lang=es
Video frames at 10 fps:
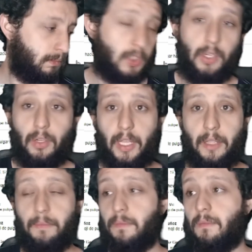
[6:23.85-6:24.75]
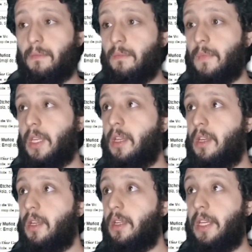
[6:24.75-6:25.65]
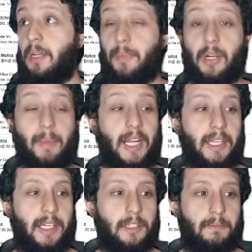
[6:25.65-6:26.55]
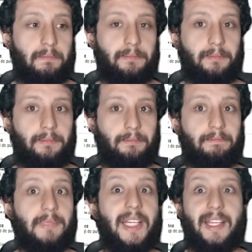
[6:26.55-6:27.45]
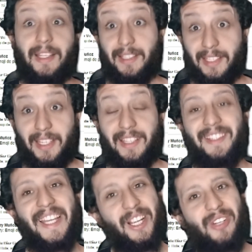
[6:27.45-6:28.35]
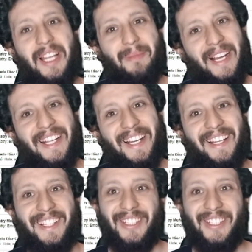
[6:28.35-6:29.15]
Ok. ¿El programa que la tenés? Sí, tengo la No